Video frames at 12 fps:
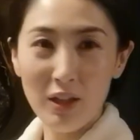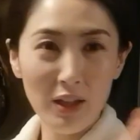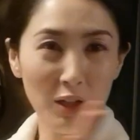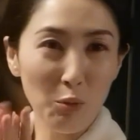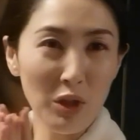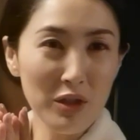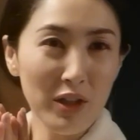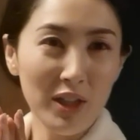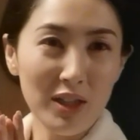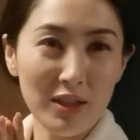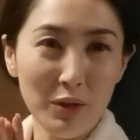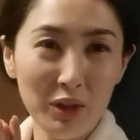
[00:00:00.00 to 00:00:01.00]
えー、まずはで
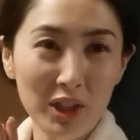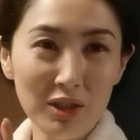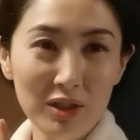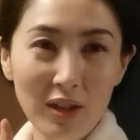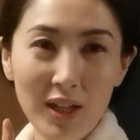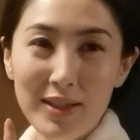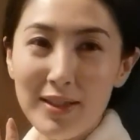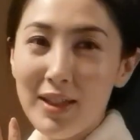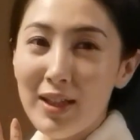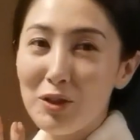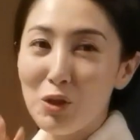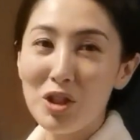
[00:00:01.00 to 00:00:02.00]
すね、私の
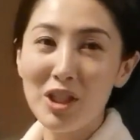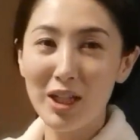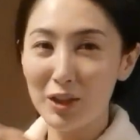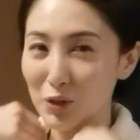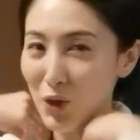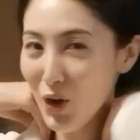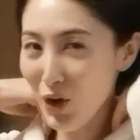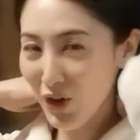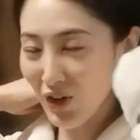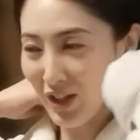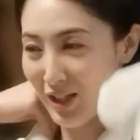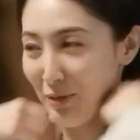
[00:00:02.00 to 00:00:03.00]
アシスタントちゃんを、
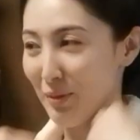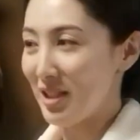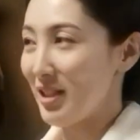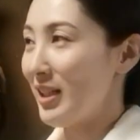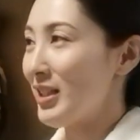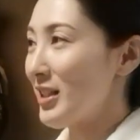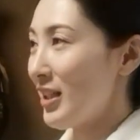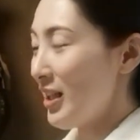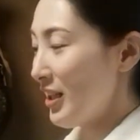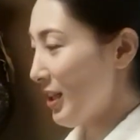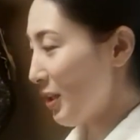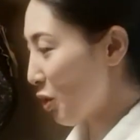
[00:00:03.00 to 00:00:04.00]
えー、まずは着付けてい
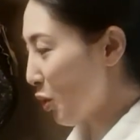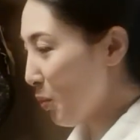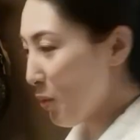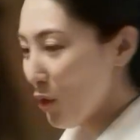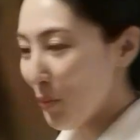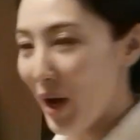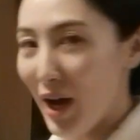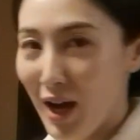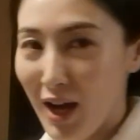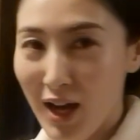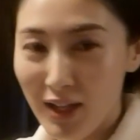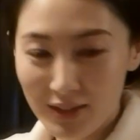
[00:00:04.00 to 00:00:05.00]
きたいと思い
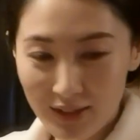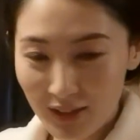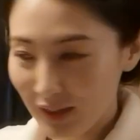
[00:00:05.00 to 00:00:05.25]
ます。